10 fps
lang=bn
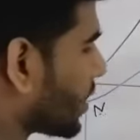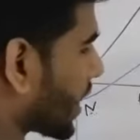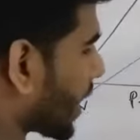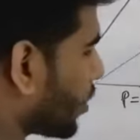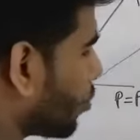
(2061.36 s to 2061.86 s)
জিরো
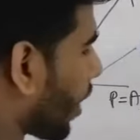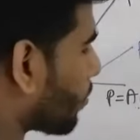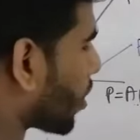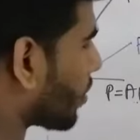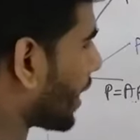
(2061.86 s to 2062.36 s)
থেকে কিউ
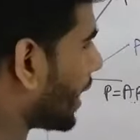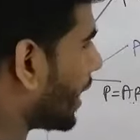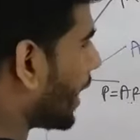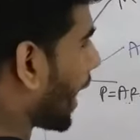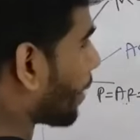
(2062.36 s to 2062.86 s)
ওয়ান পরিমাণ
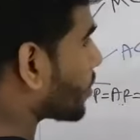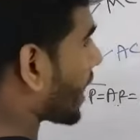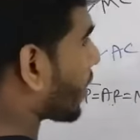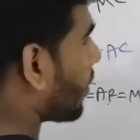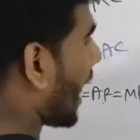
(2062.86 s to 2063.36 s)
এবং
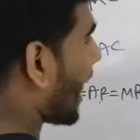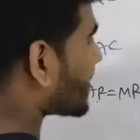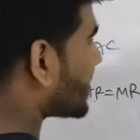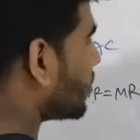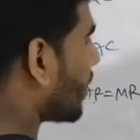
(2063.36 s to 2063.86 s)
দেখো
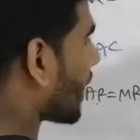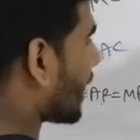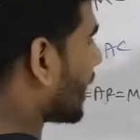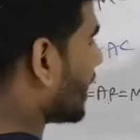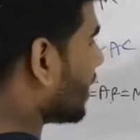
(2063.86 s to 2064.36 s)
এসিও
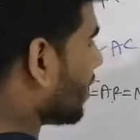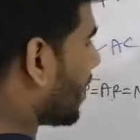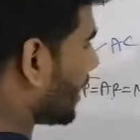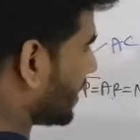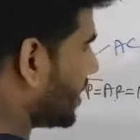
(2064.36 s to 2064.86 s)
এখানে
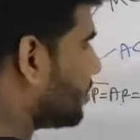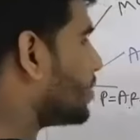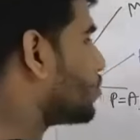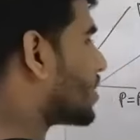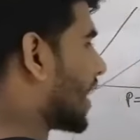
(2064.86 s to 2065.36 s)
ই e
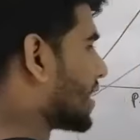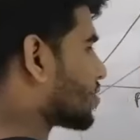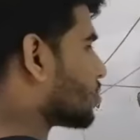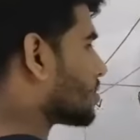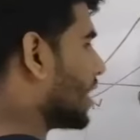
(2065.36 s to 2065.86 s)
বিন্দুতে
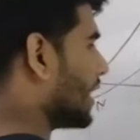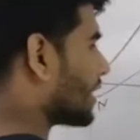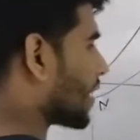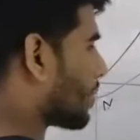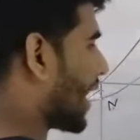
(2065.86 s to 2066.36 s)
টাচ করছে
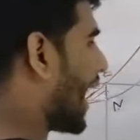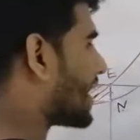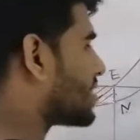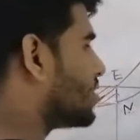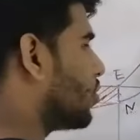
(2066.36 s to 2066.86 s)
তার মানে
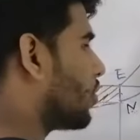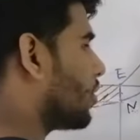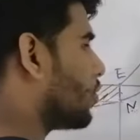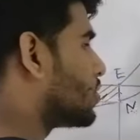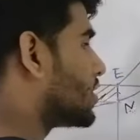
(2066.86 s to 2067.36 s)
এসিও
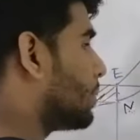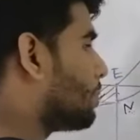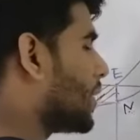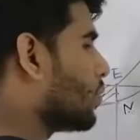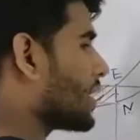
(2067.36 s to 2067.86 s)
হচ্ছে
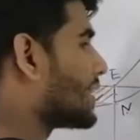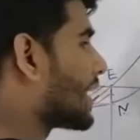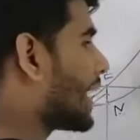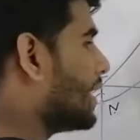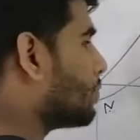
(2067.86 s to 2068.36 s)
পি ওয়ান
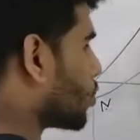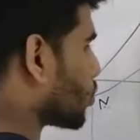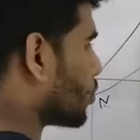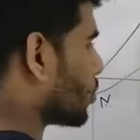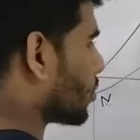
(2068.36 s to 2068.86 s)
থেকে ই e
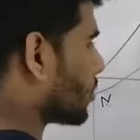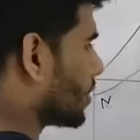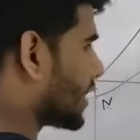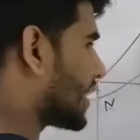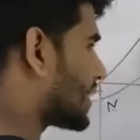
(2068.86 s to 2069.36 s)
পর্যন্ত
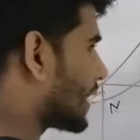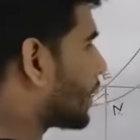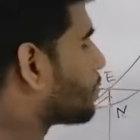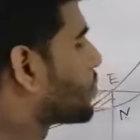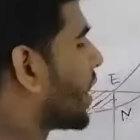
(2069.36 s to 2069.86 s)
ঠিক আছে
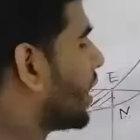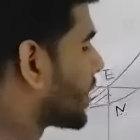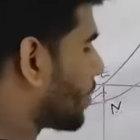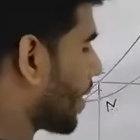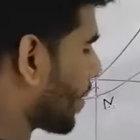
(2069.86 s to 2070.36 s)
কিনা
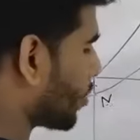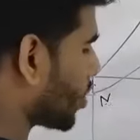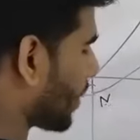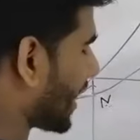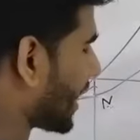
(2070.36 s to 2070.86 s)
তার মানে আমরা
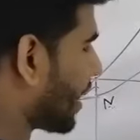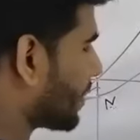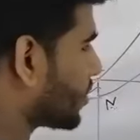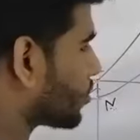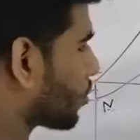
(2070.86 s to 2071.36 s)
বলতে পারি এখানে
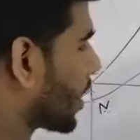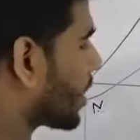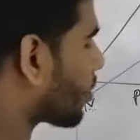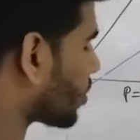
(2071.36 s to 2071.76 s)
আমাদের টোটাল